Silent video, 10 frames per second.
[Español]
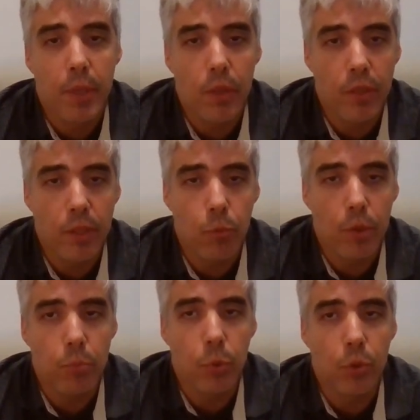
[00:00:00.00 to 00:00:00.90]
pero hay un
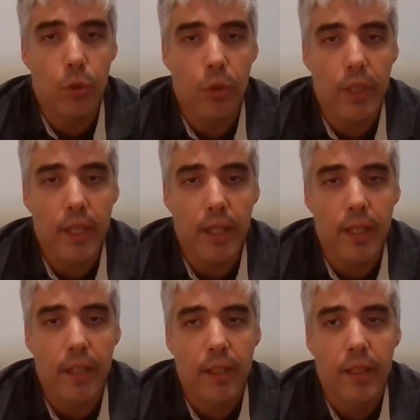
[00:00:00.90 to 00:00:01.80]
buen punto
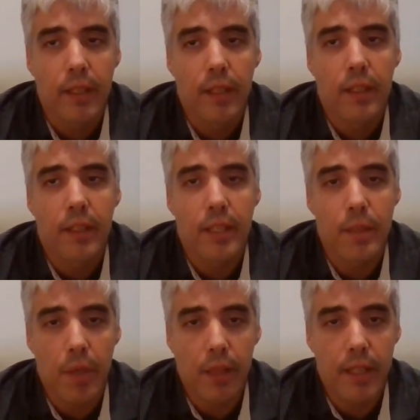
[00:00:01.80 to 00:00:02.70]
de,
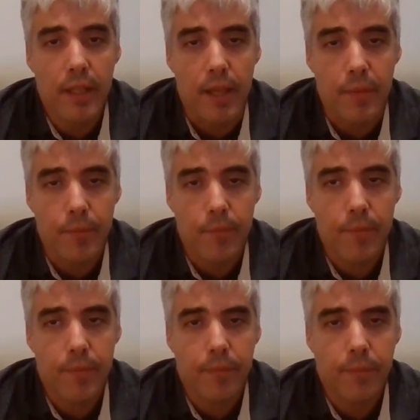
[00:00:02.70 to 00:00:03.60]
partida.
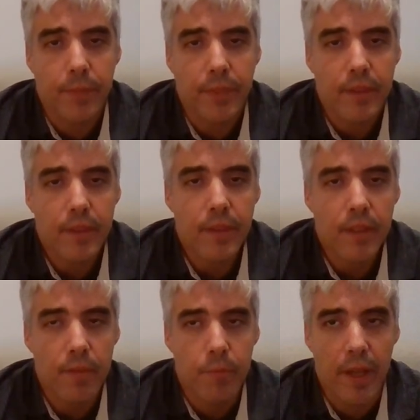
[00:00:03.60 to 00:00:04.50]

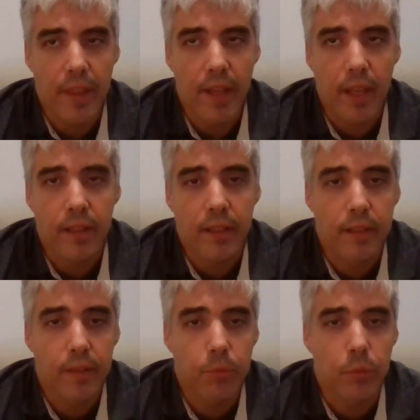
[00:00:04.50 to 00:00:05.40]
Bagdad,
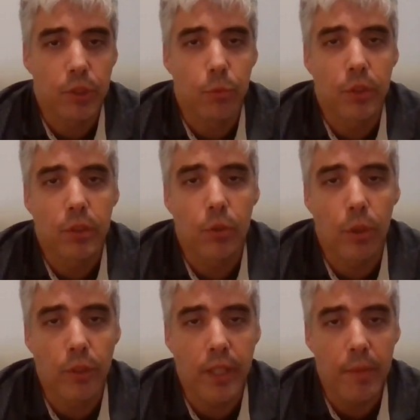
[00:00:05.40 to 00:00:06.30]
pues
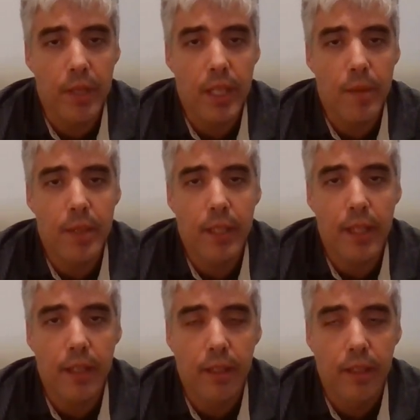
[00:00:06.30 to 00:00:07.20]
torno también a
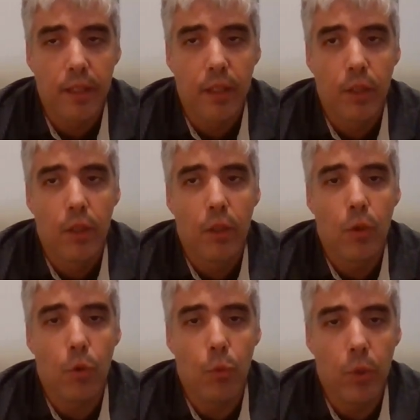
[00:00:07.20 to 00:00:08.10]
meter
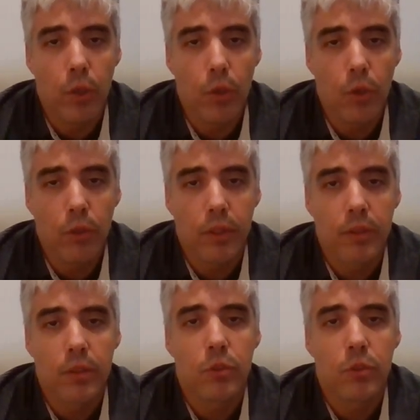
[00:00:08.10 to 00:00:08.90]
un buen gol,